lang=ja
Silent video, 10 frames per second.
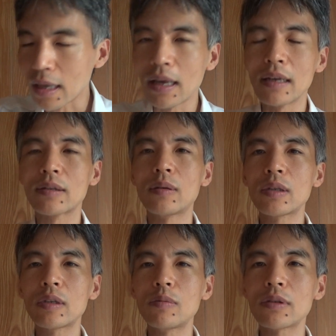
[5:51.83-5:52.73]
えす
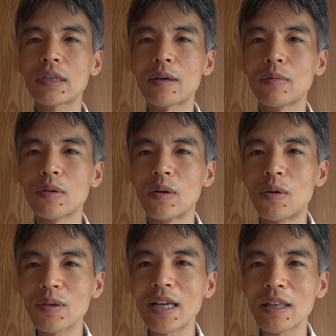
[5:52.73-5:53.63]
りつぶしたものを
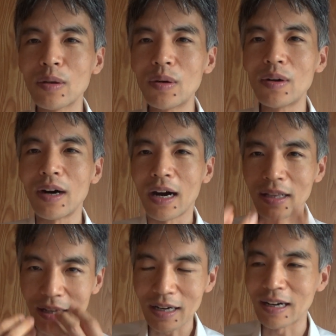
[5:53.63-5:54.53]
粉の
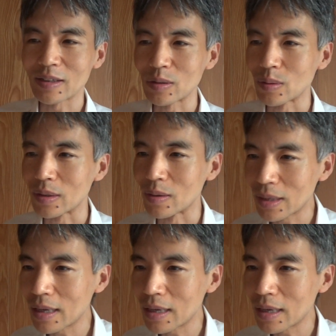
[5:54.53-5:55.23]
鼻から吸うっていう